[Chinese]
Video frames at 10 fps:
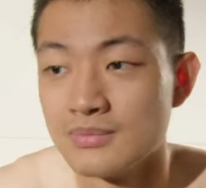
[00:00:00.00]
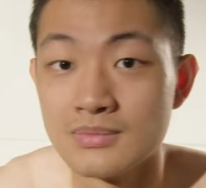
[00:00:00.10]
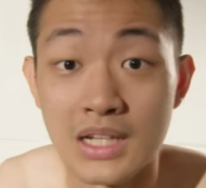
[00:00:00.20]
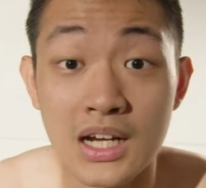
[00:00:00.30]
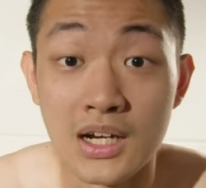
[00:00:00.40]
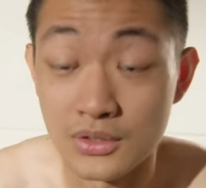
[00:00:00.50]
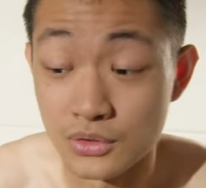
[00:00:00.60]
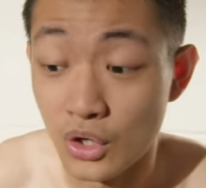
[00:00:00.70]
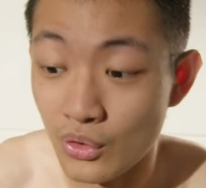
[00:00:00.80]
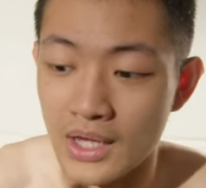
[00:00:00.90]
那
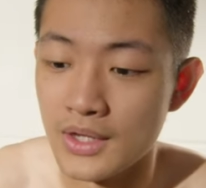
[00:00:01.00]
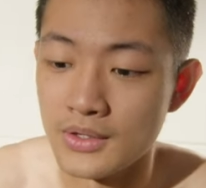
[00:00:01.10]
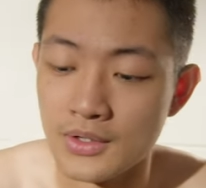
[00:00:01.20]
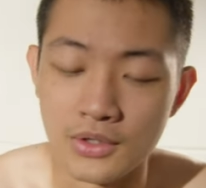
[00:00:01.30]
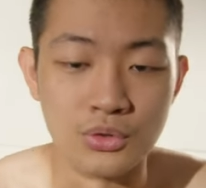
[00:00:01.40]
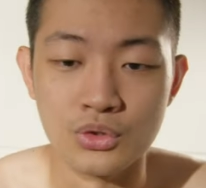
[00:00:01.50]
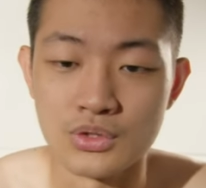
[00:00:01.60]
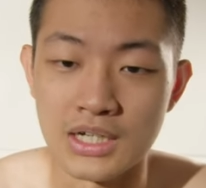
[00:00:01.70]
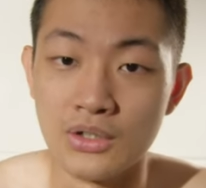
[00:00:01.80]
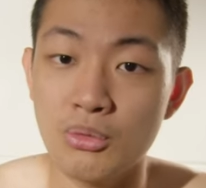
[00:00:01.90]
后来我
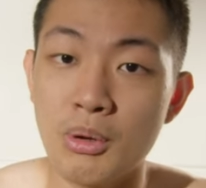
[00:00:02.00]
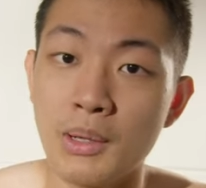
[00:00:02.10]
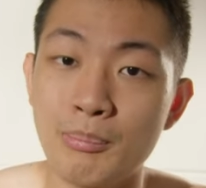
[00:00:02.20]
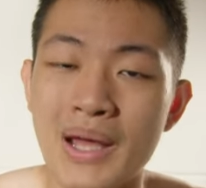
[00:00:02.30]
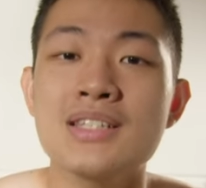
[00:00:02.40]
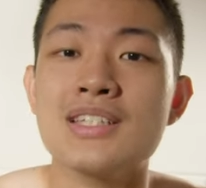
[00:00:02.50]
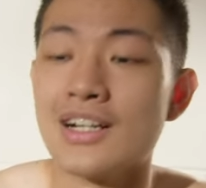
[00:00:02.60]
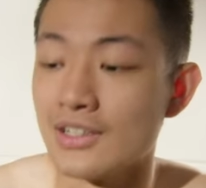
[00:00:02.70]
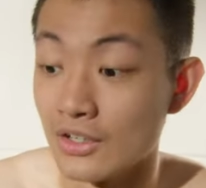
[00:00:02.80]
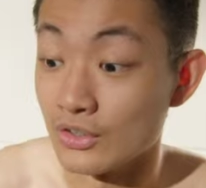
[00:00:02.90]
找我们的班长，
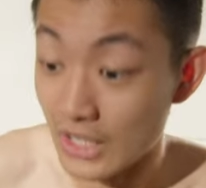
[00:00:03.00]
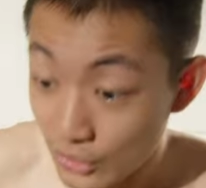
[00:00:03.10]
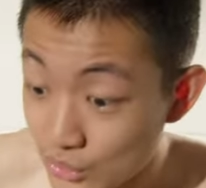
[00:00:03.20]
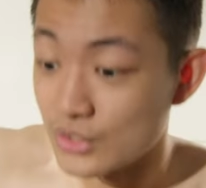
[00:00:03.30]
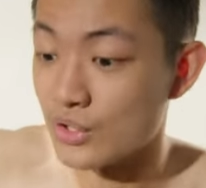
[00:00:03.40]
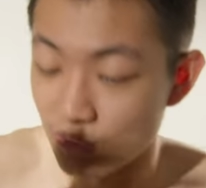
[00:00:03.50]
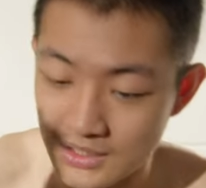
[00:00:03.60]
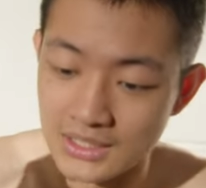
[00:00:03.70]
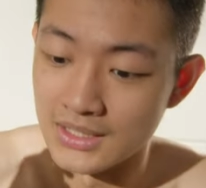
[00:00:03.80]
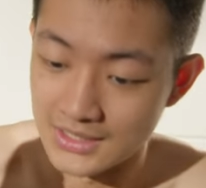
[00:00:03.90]
然后他又就重
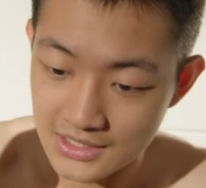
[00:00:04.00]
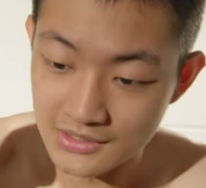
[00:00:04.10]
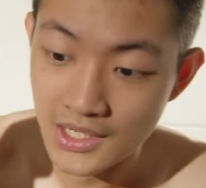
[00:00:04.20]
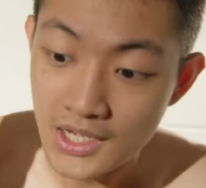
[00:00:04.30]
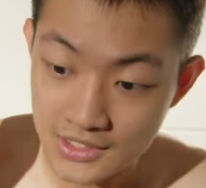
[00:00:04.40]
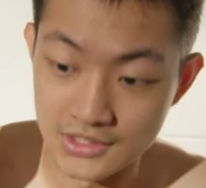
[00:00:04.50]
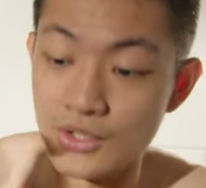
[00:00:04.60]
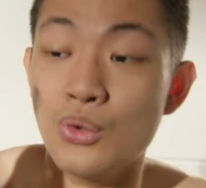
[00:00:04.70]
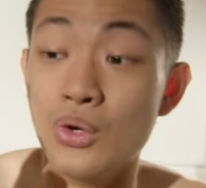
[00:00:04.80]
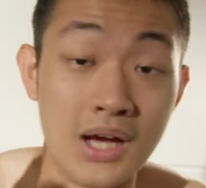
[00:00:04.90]
折一次，结
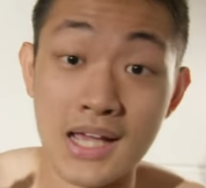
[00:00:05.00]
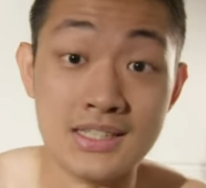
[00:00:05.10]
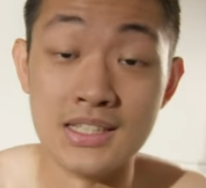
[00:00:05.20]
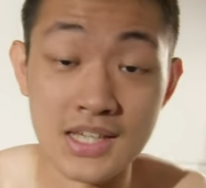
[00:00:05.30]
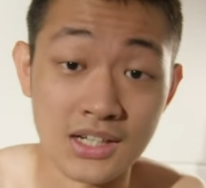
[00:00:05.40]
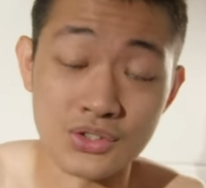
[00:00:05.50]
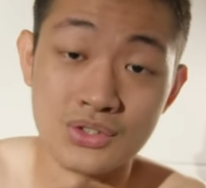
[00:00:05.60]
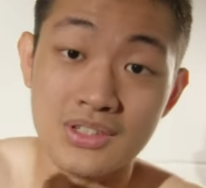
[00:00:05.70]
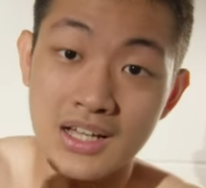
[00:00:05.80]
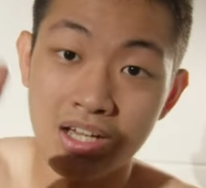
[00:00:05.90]
果还是一样，就
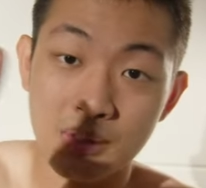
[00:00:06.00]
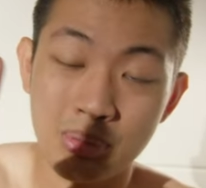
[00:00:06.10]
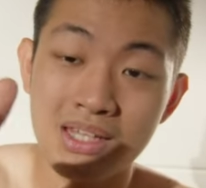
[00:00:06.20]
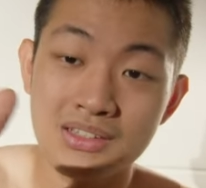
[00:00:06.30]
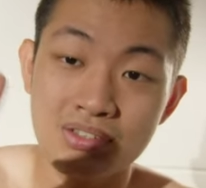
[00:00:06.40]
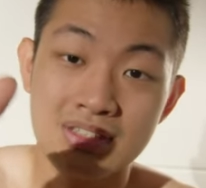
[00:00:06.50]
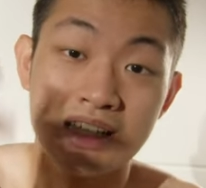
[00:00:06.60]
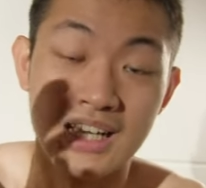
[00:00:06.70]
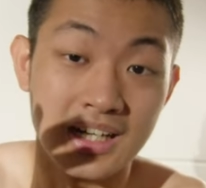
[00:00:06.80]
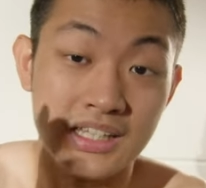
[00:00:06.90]
是那一片就是在
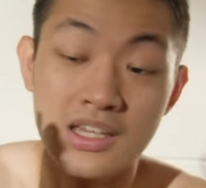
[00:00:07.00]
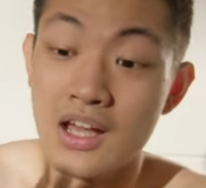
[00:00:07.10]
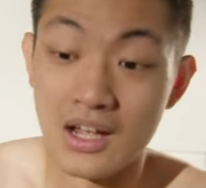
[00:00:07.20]
那里